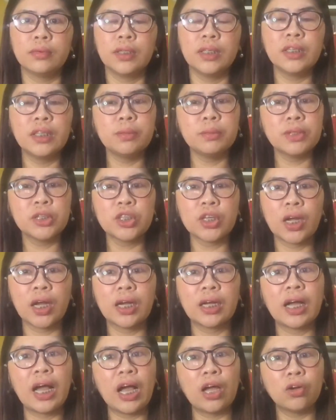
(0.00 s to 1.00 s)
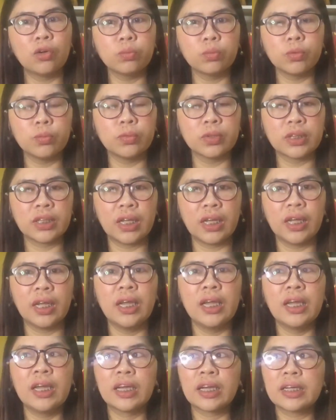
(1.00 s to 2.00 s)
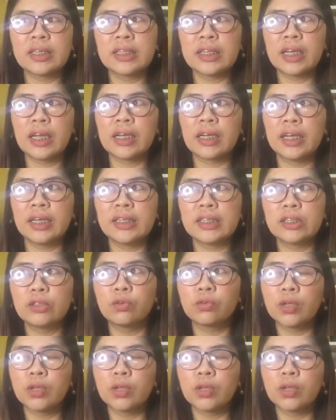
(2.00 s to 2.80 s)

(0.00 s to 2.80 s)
hindi man siya gaanong pumuti. Kasi nga guys,